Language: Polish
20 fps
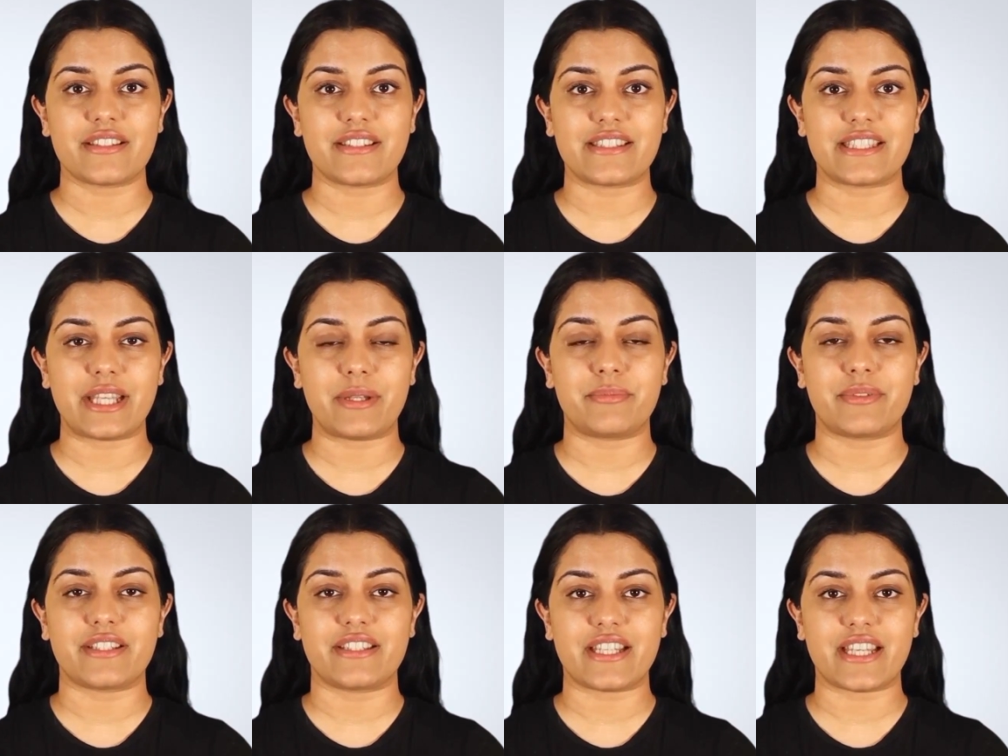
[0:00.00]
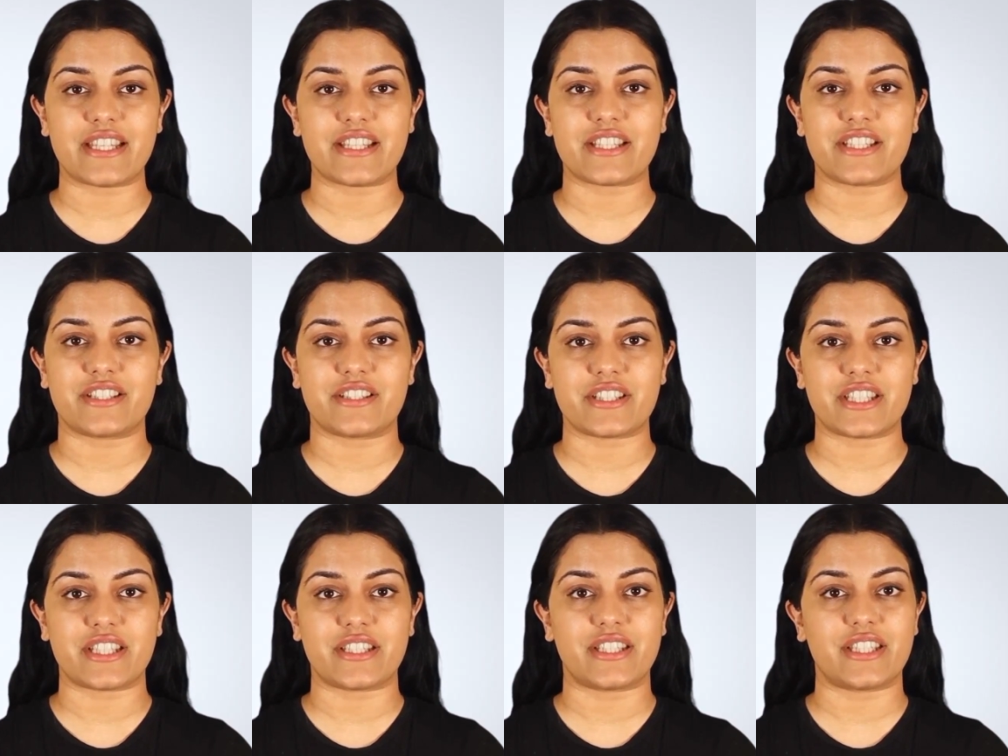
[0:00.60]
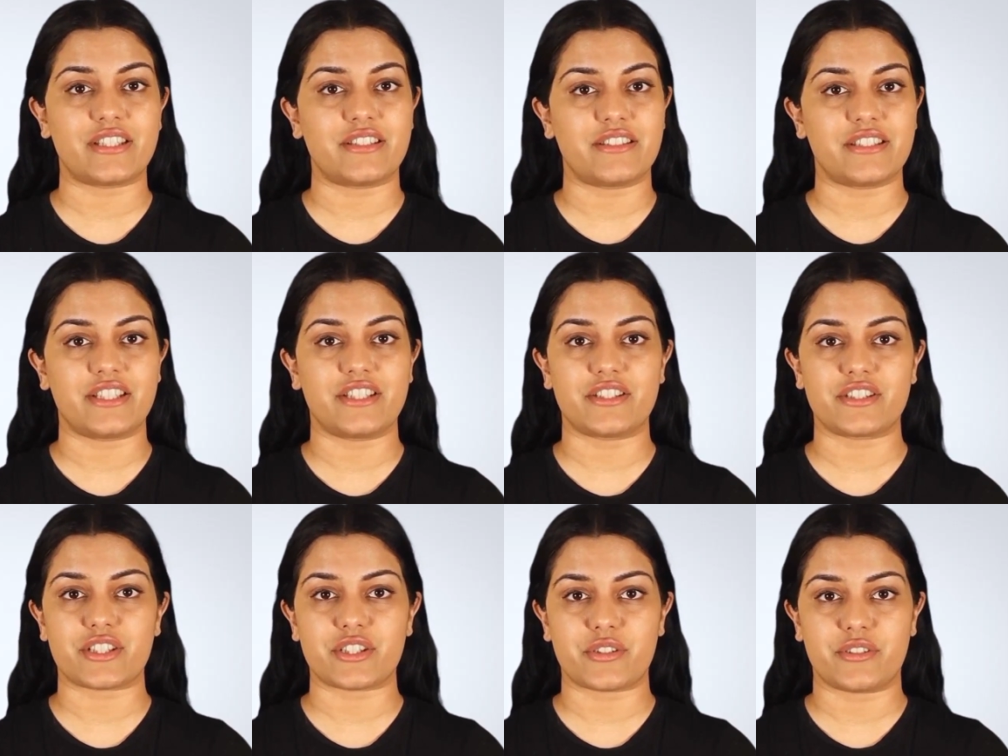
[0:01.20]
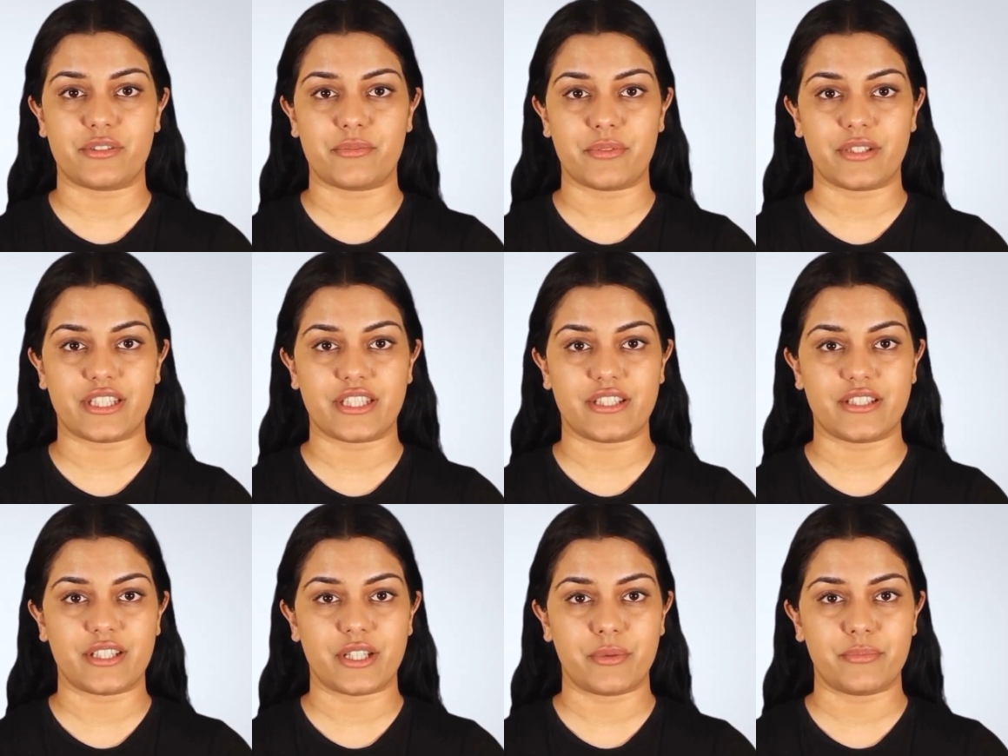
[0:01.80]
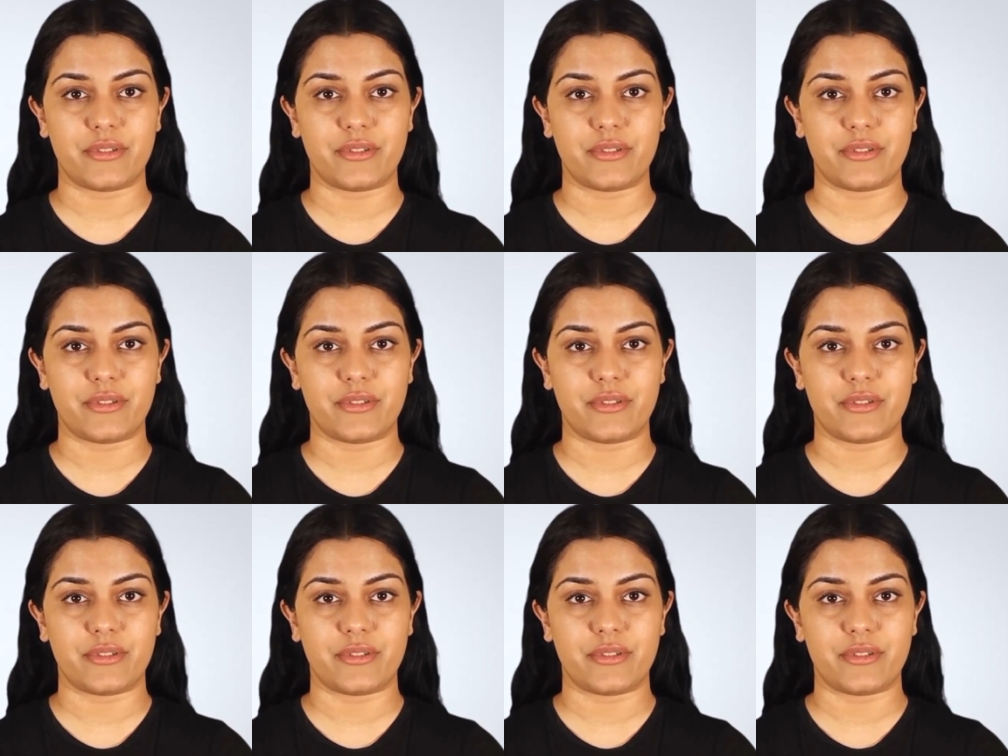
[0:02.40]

Zapytaj, jeśli nie jesteś czegoś pewien.